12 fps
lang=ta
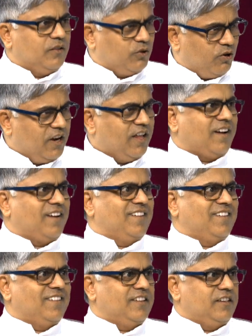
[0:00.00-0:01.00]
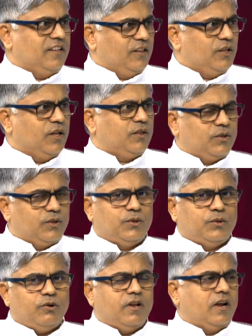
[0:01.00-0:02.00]
தொடர் இந்த
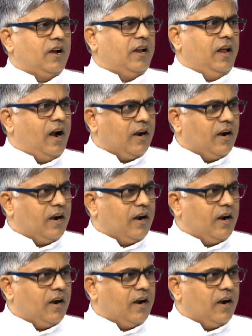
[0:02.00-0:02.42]
தொடரிலே